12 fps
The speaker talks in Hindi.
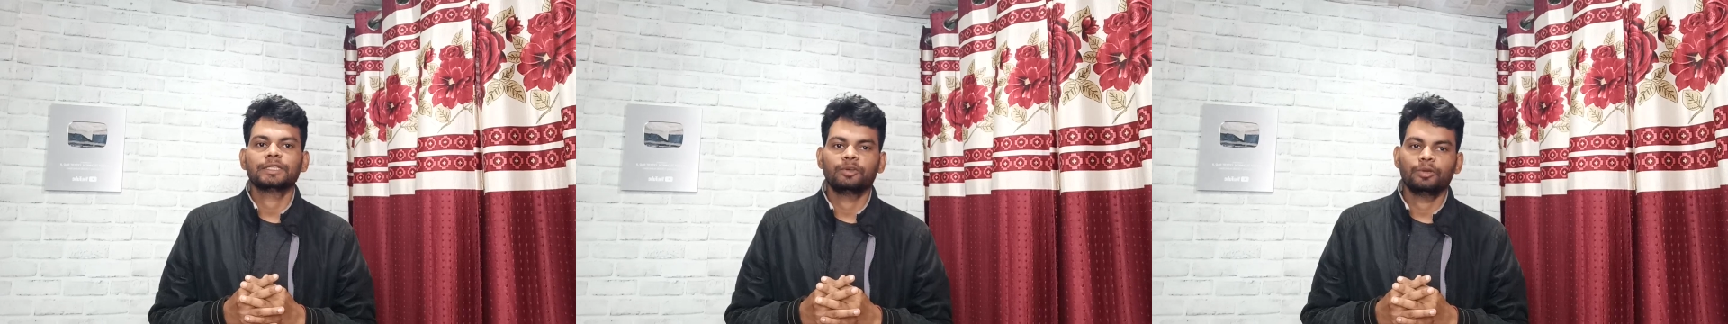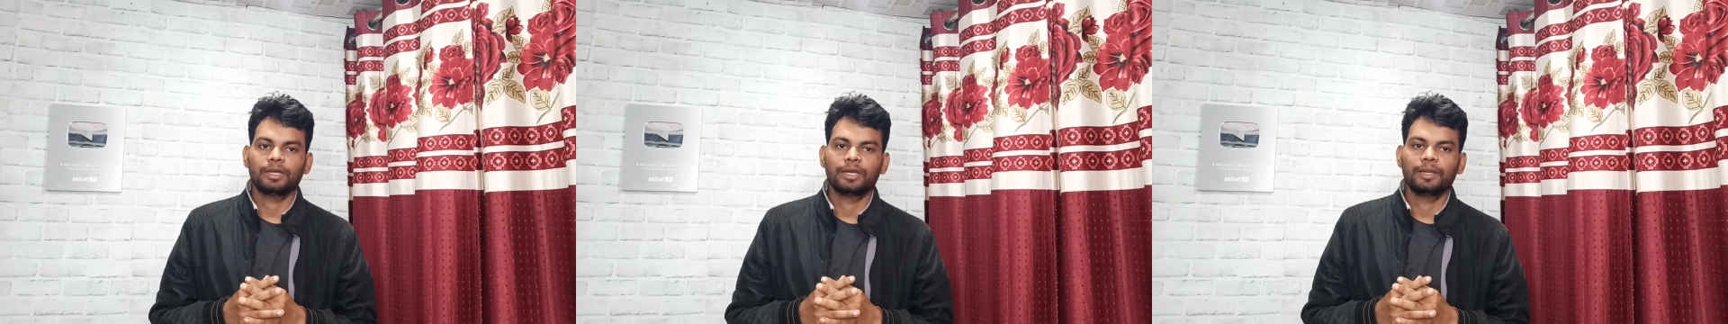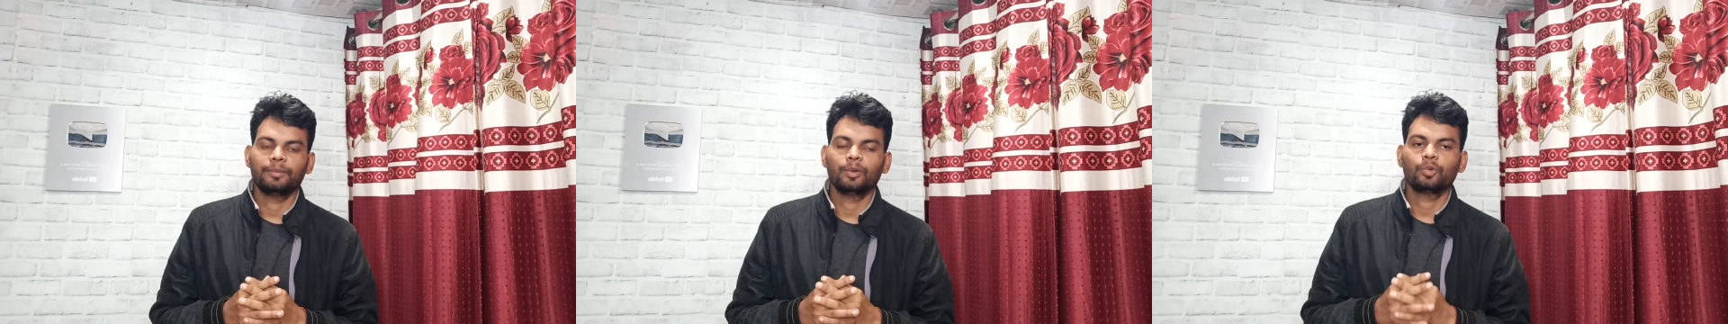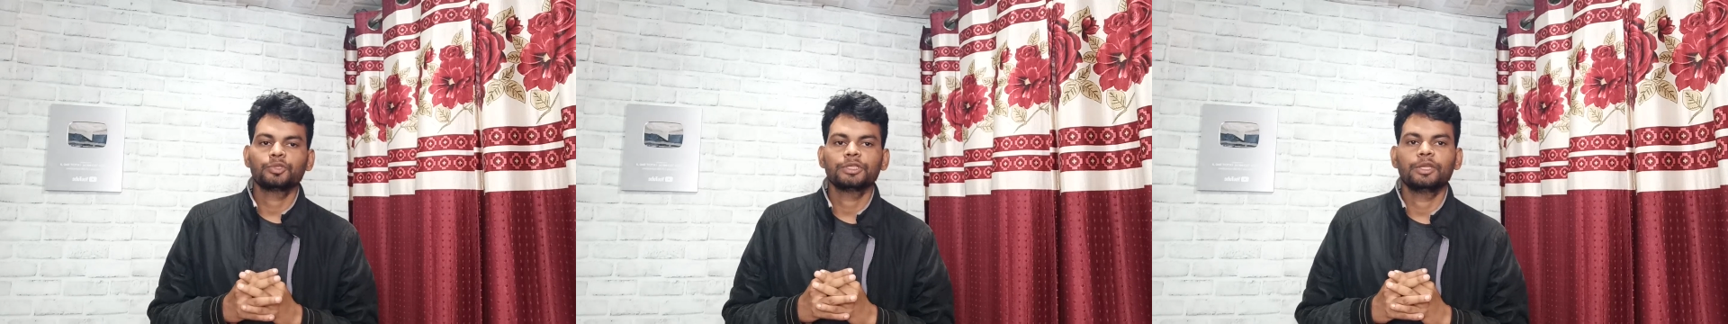सेवन करने पे
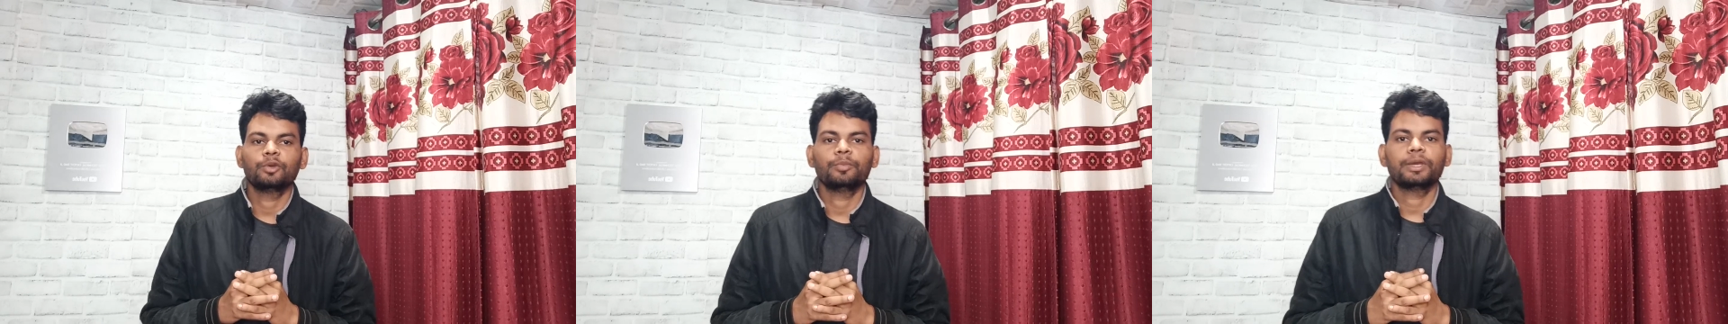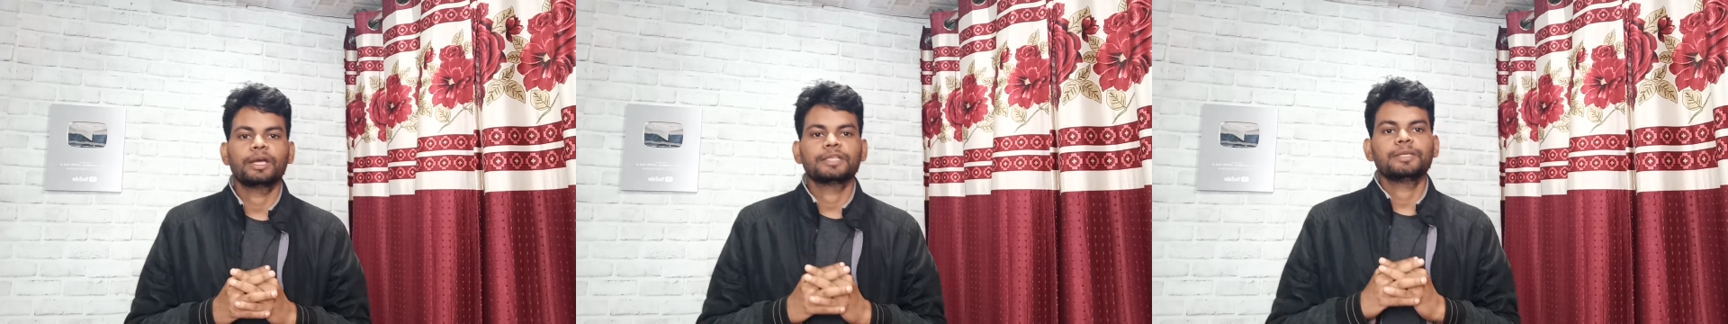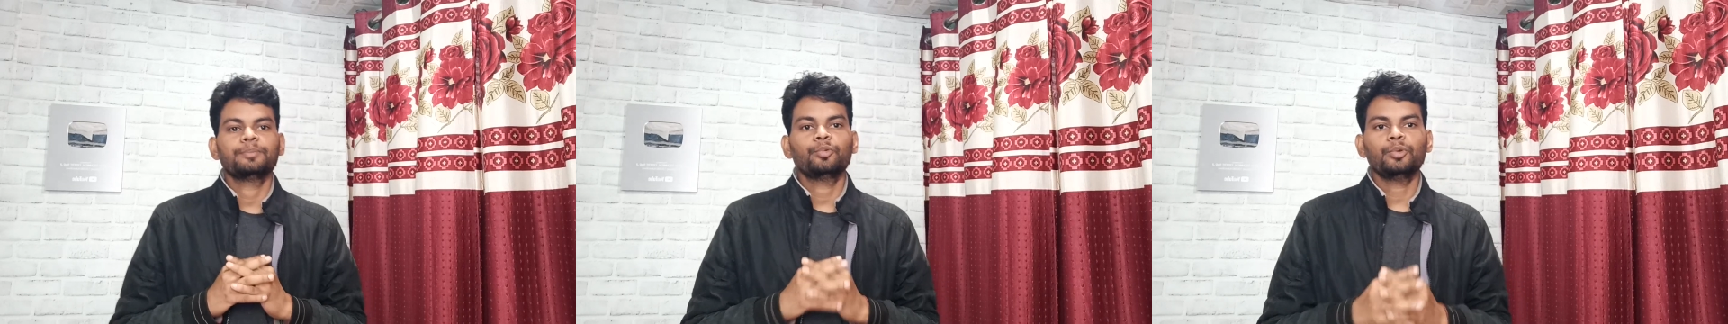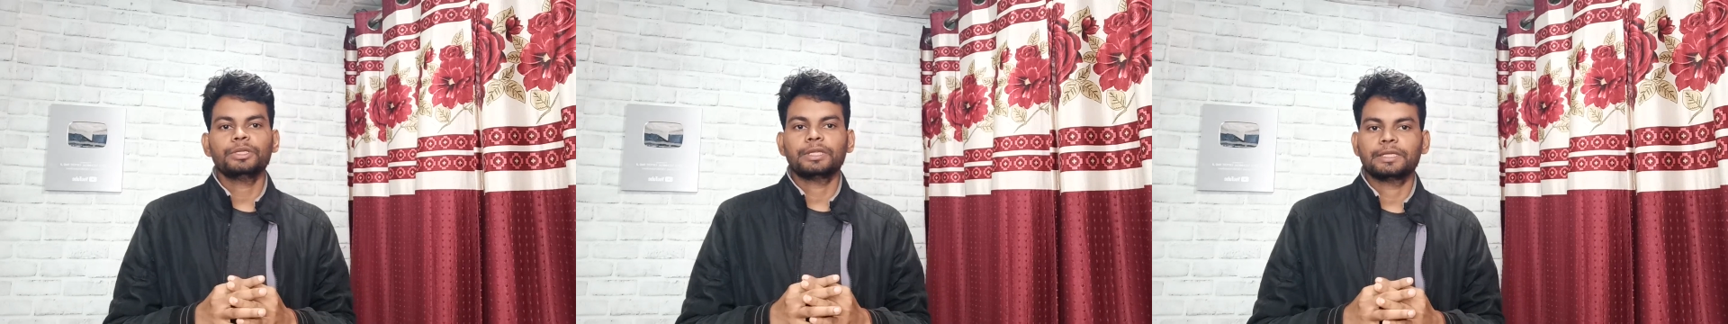कुछ ही दिनों में खांसी
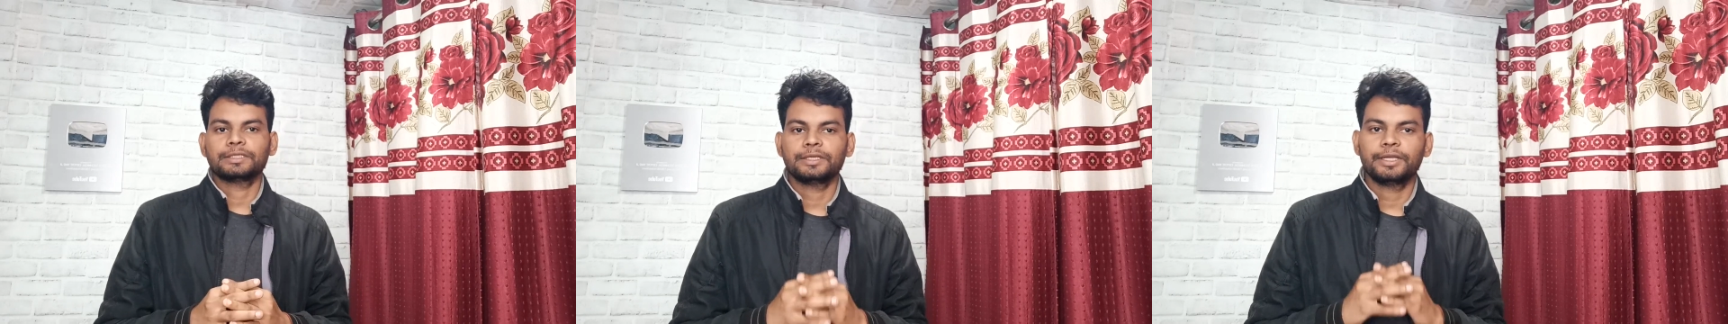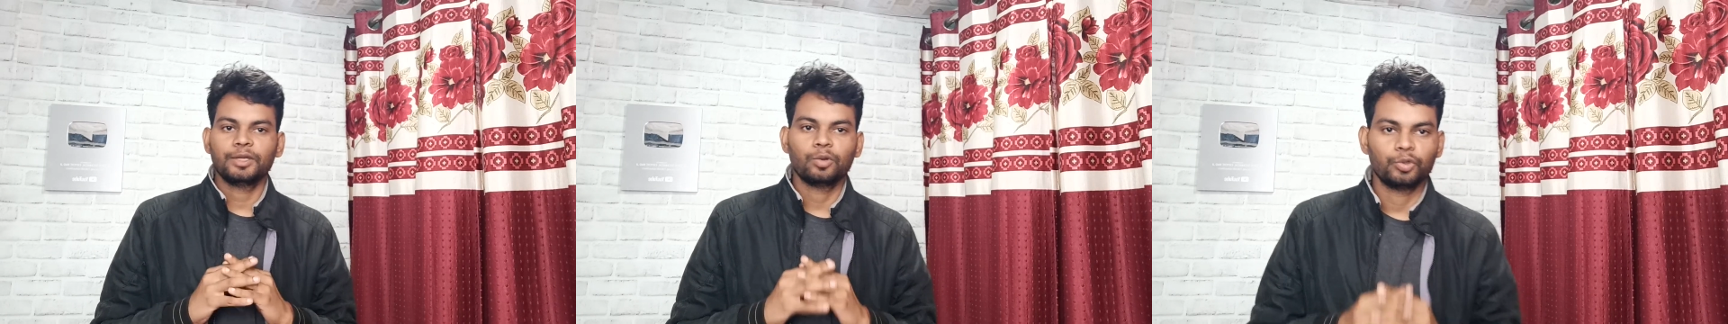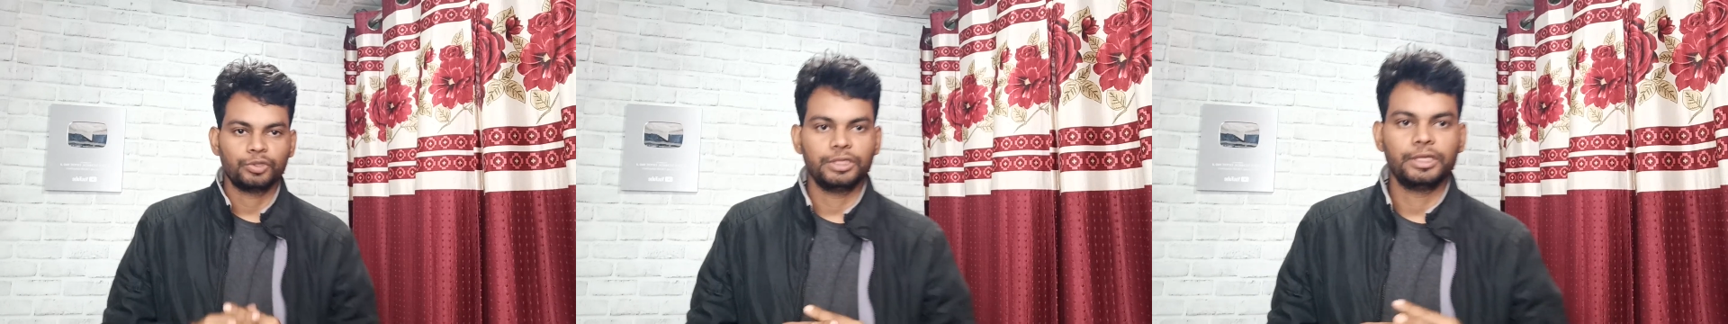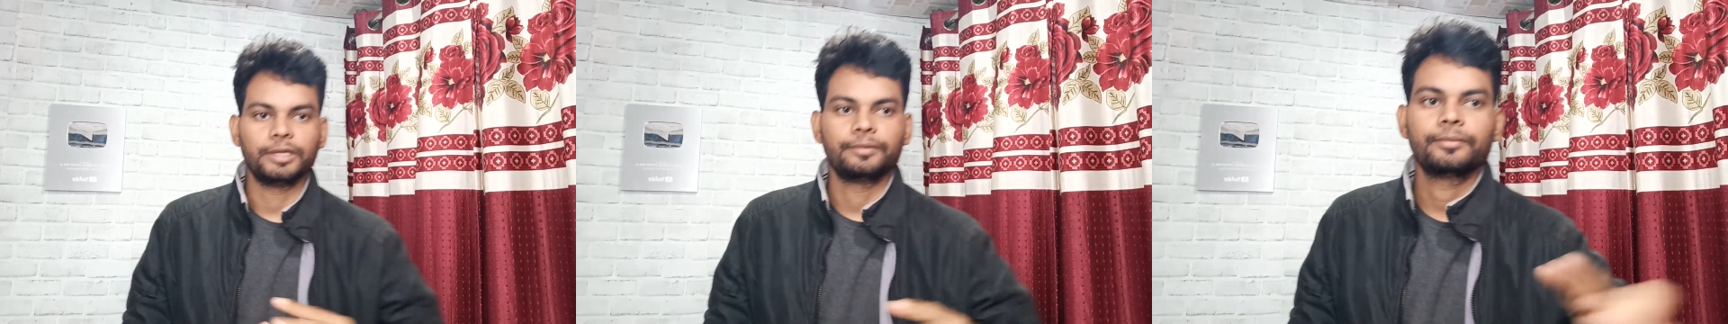पूरी तरह से ठीक
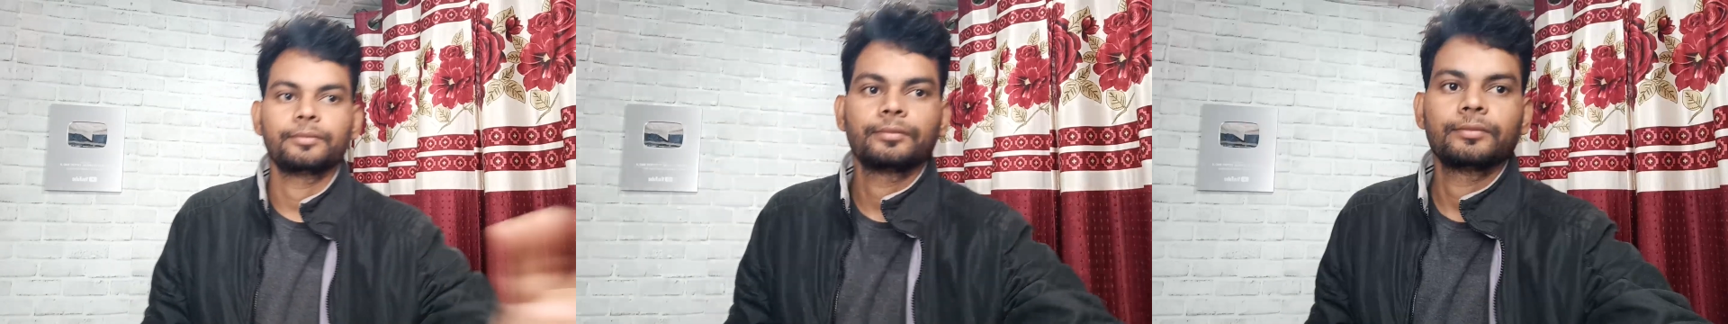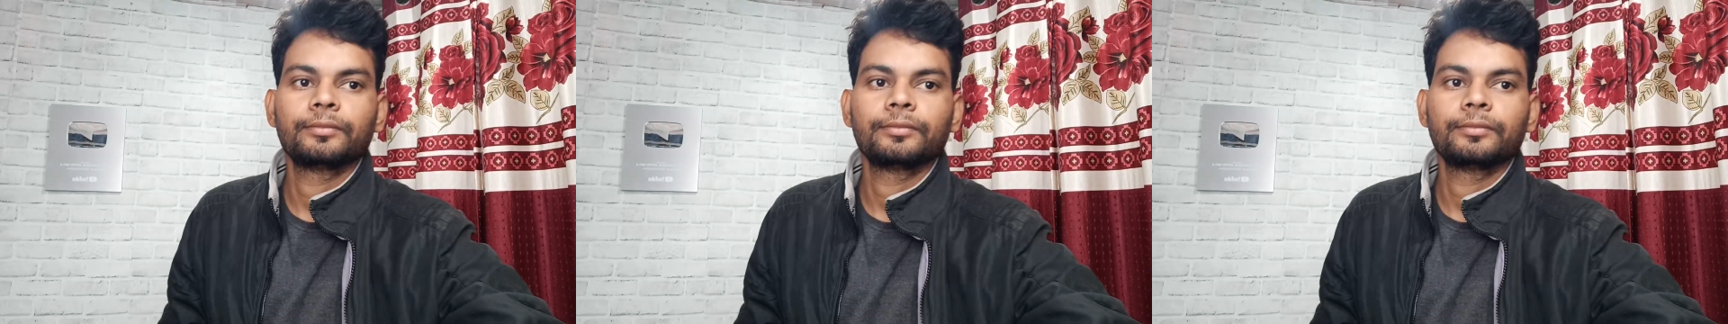होती है